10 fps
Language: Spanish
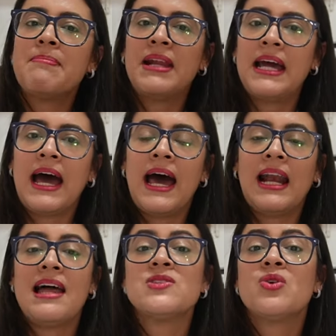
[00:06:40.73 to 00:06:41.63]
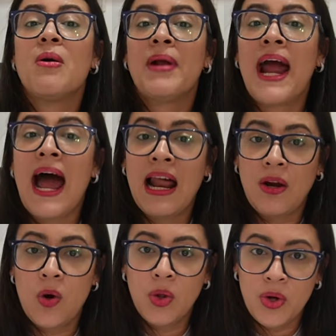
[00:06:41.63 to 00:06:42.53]
aplicarla sobre
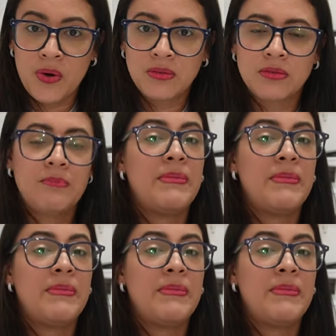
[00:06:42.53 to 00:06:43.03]
algodón,